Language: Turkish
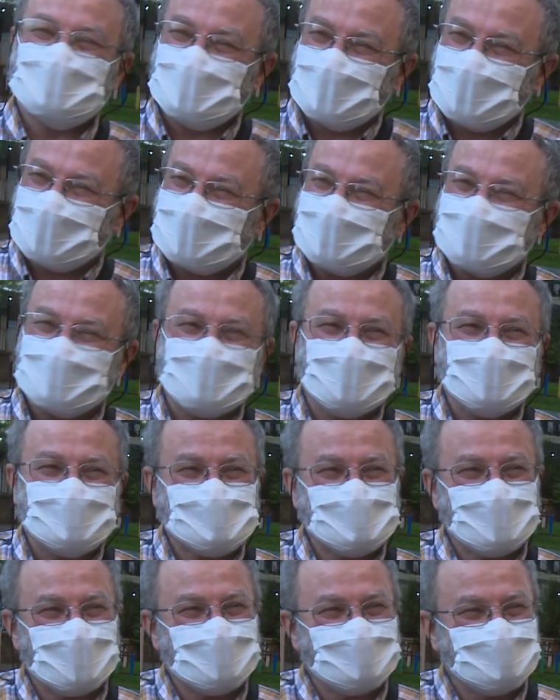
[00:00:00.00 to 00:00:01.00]
Mutlaka
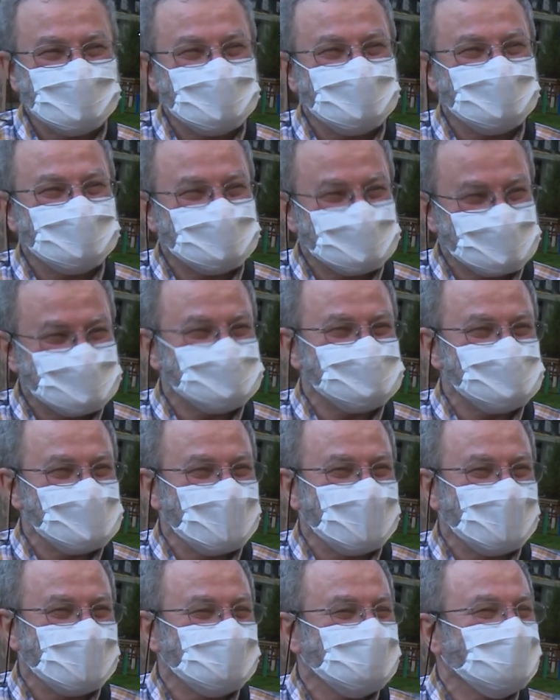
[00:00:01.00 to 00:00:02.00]
gençlerin bir
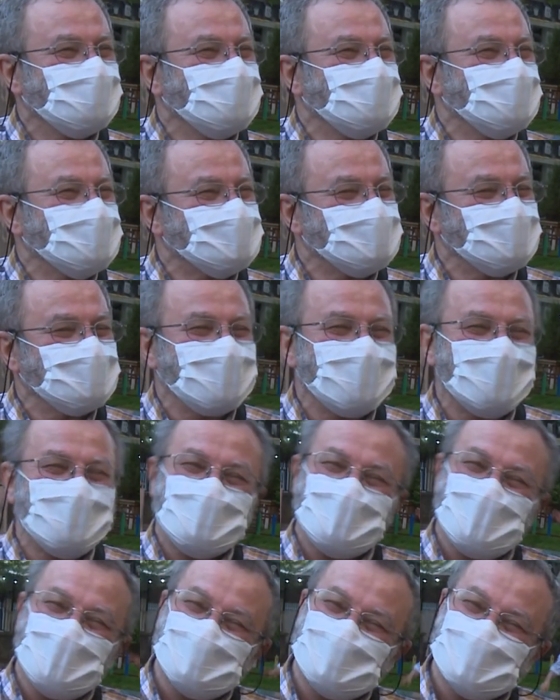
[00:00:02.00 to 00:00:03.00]
düşünceleri olur söyler
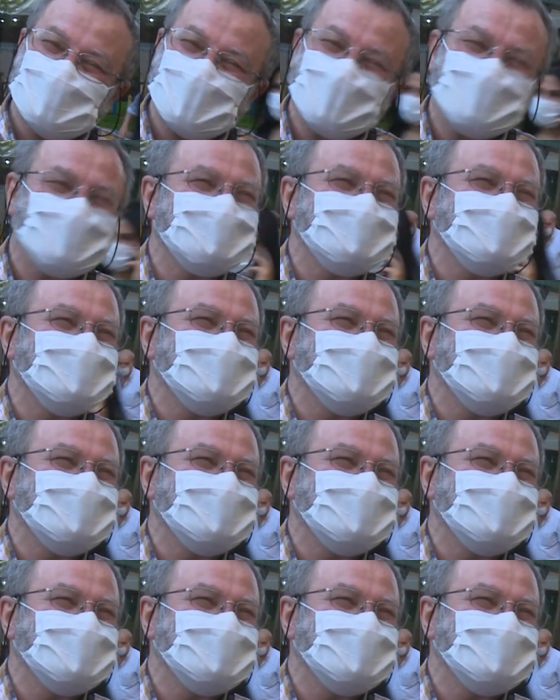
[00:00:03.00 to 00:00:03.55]
ama bizlerin